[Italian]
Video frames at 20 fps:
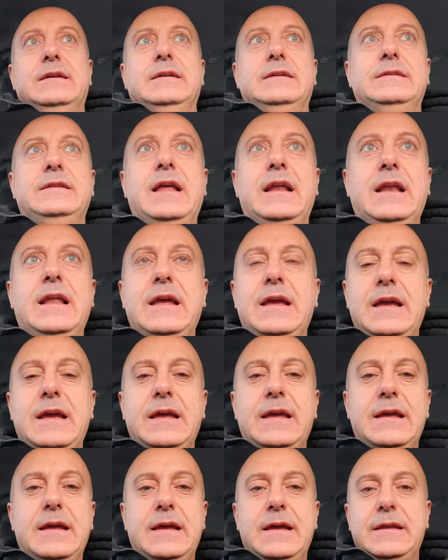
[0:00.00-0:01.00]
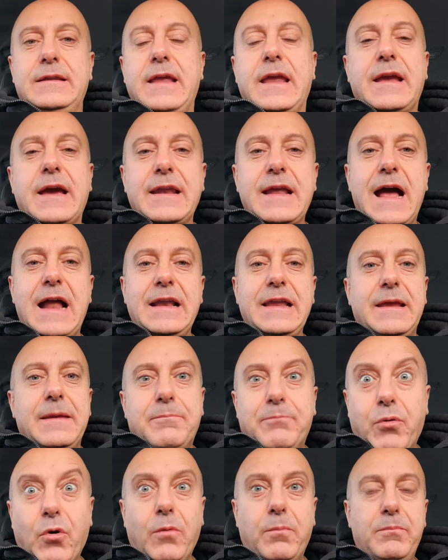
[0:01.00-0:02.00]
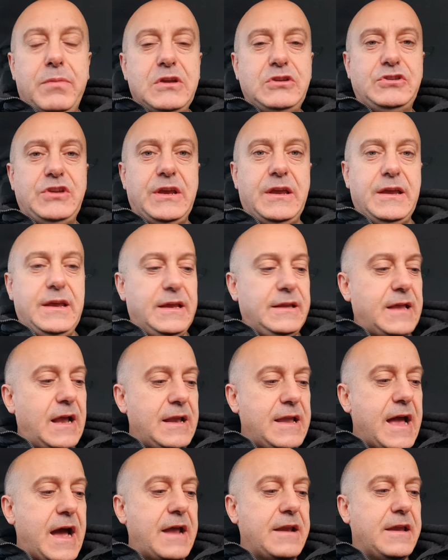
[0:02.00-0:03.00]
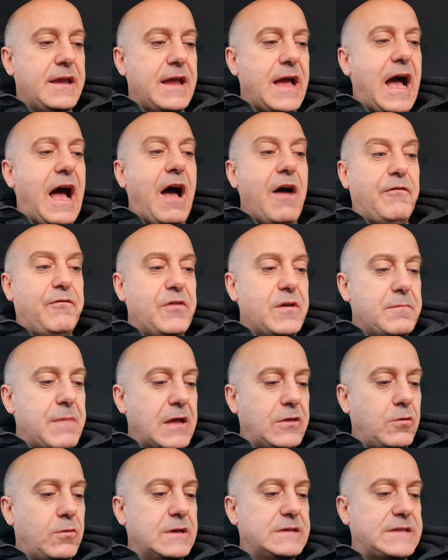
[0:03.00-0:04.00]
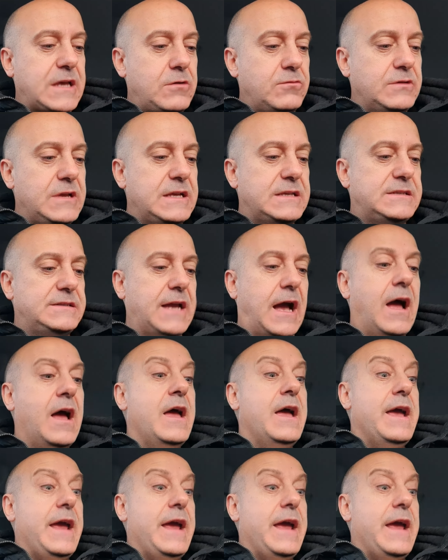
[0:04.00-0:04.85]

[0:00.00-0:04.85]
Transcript: delle, dei canali pubblici italiani, ha affermato questa notizia.